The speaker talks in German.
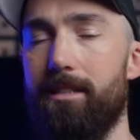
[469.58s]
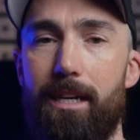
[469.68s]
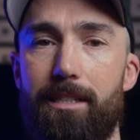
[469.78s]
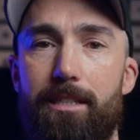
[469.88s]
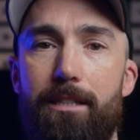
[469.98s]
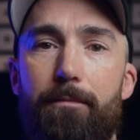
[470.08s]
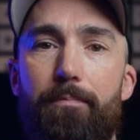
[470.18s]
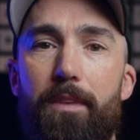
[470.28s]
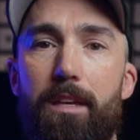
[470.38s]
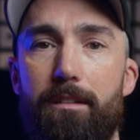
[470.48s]
Taster
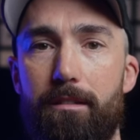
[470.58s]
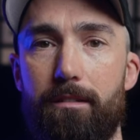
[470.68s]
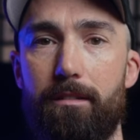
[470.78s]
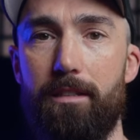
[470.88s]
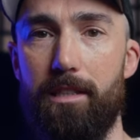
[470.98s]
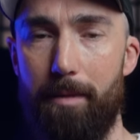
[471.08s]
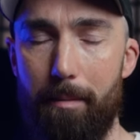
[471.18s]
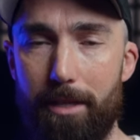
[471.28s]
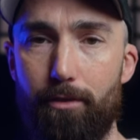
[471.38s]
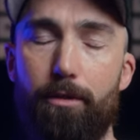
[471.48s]
äh,
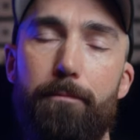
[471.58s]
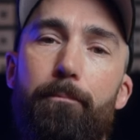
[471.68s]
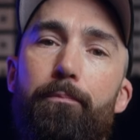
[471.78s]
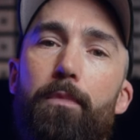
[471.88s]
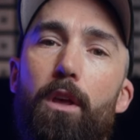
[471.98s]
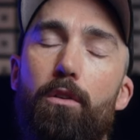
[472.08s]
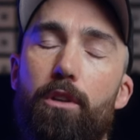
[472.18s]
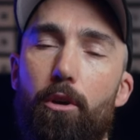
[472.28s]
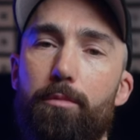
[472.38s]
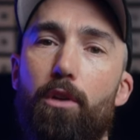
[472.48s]
zweimal drücken und
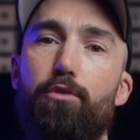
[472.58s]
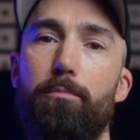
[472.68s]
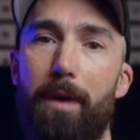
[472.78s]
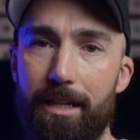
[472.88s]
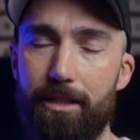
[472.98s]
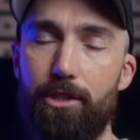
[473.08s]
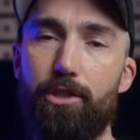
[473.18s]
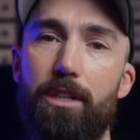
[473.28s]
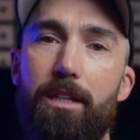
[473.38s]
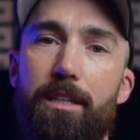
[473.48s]
dann kommt
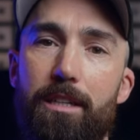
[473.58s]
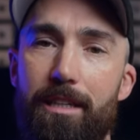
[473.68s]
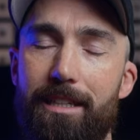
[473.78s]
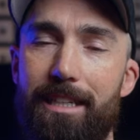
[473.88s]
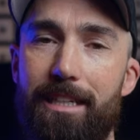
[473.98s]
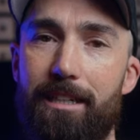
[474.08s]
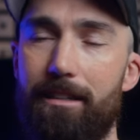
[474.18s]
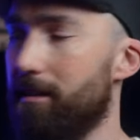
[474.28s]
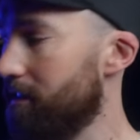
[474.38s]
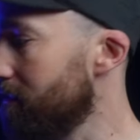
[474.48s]
automatisch der